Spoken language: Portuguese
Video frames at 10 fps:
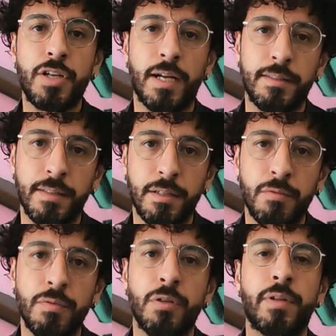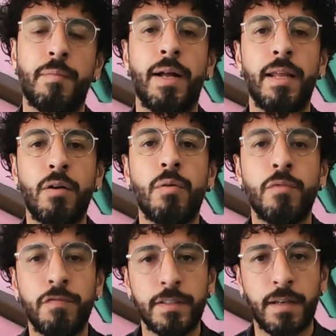indicação, eu trabalhei
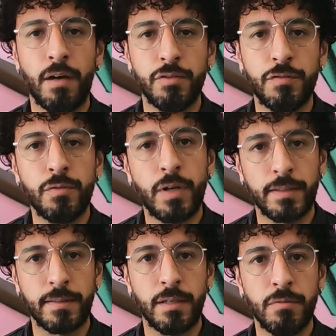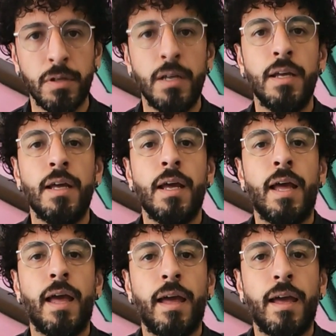como fiscal de figuração.
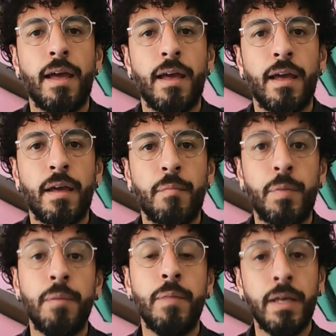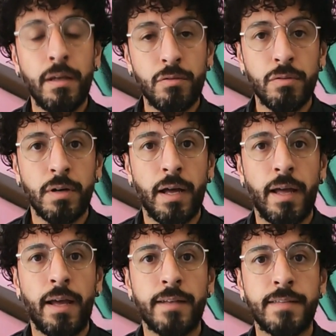É, primeiro
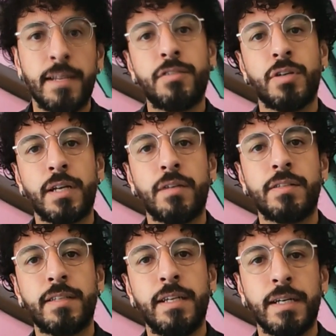é, selecionando as